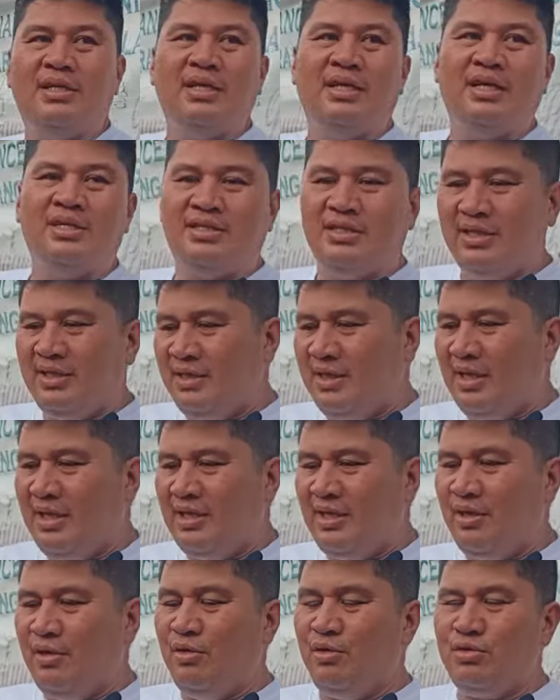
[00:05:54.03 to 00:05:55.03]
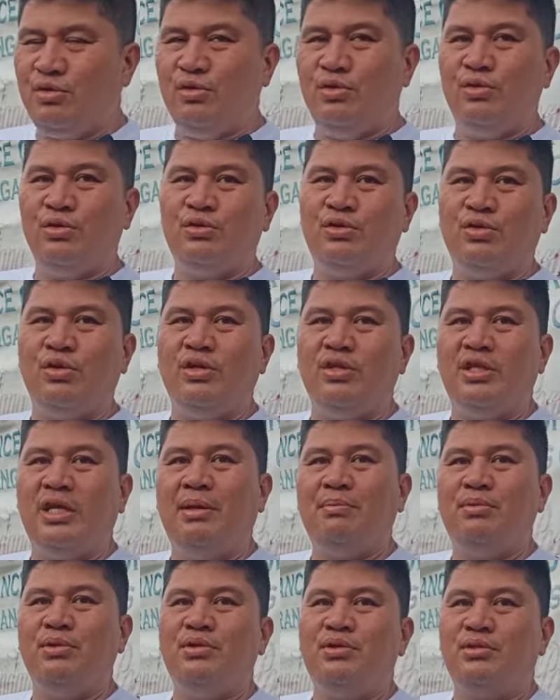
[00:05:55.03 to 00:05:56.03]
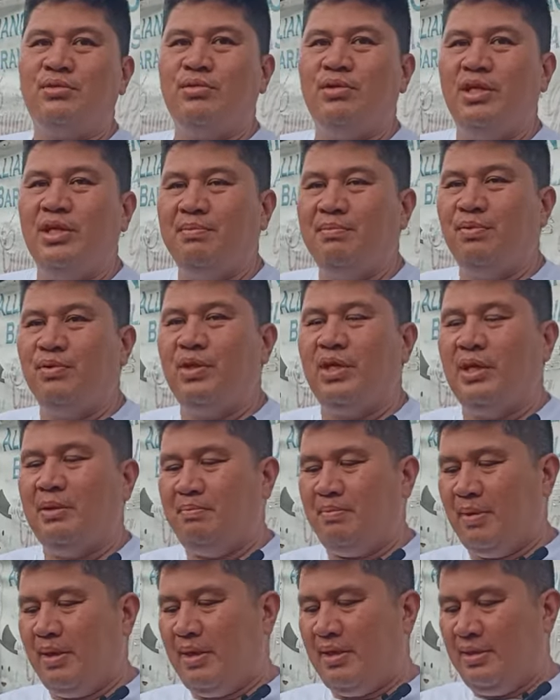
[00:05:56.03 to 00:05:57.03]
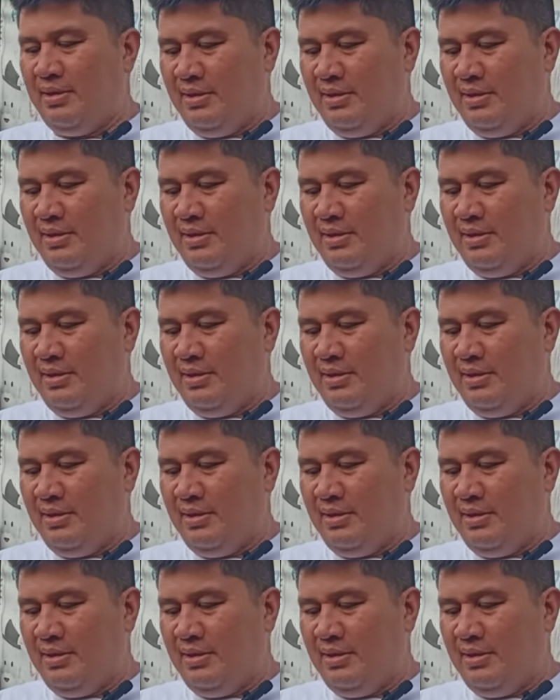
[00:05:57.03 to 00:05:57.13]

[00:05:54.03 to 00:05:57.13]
Kasi talagang gustong gusto ko yun, tapos kulay puti pa.